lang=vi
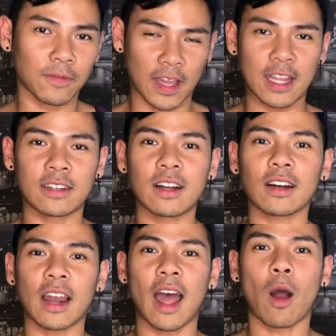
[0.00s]
vị
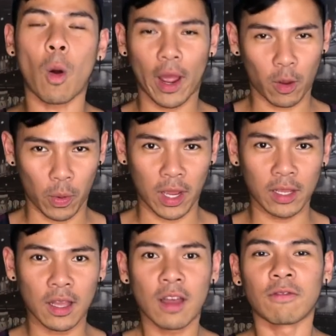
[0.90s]
rất là hòa quyện
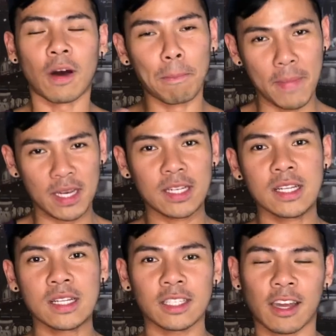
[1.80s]
và mịn
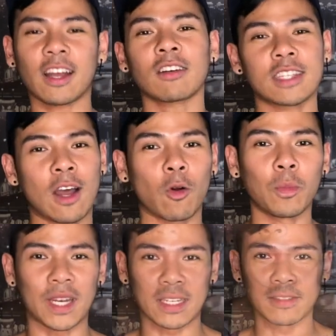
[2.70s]
cho cái cocktail của
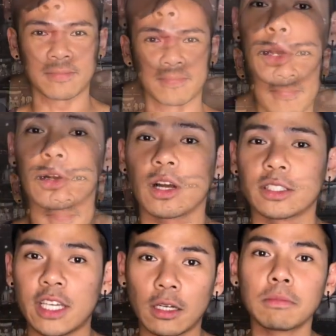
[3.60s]
mình. Và một điều
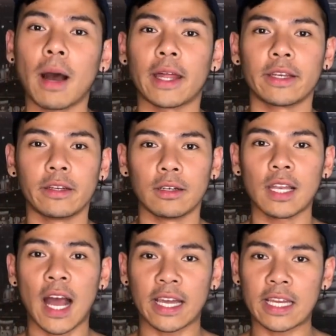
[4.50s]
cần nhấn mạnh nữa
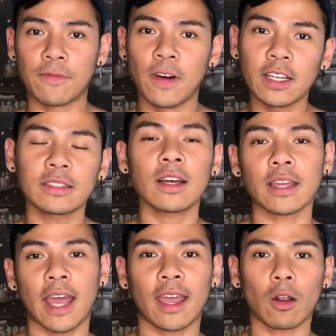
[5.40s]
là với tất
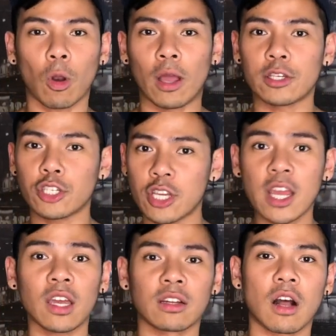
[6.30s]
cả các loại
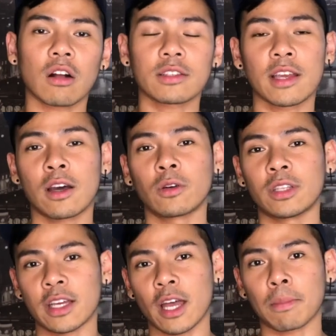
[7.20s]
shaken cocktail
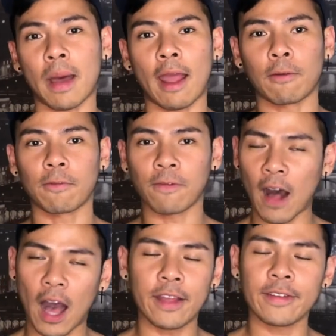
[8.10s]
thì các bạn
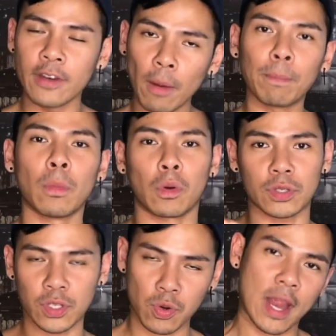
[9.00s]
phải double
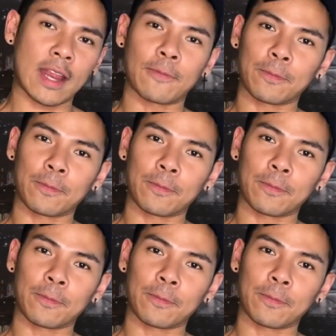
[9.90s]
strain